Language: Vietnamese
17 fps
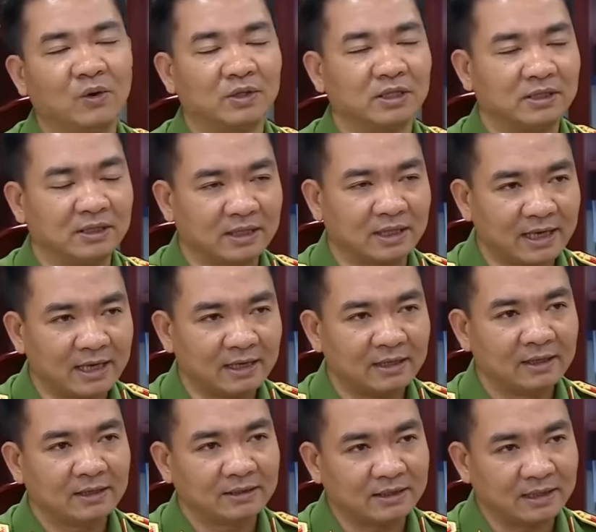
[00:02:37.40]
ý đồ chính trị
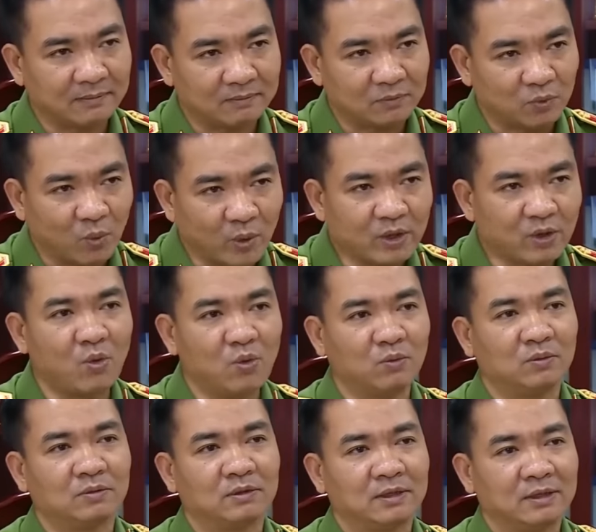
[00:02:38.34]
khác nhằm cuối
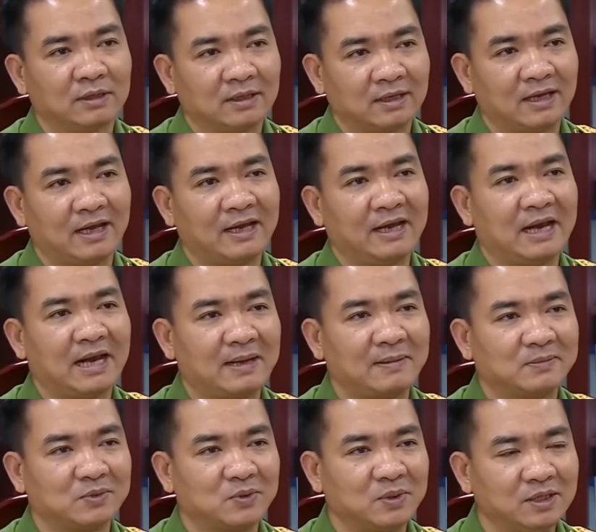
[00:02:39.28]
cùng là để
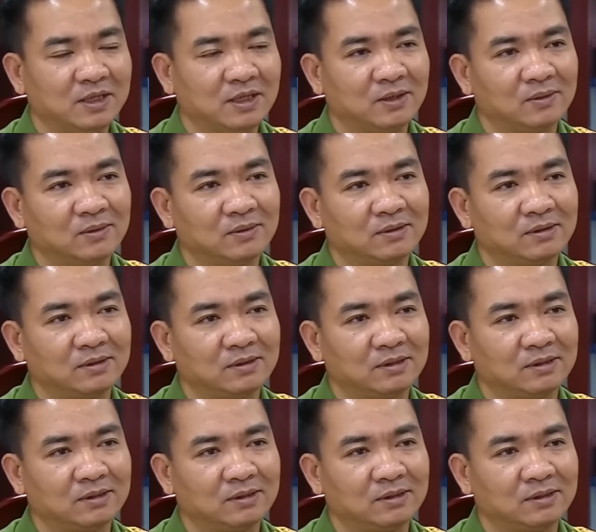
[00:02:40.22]
làm suy yếu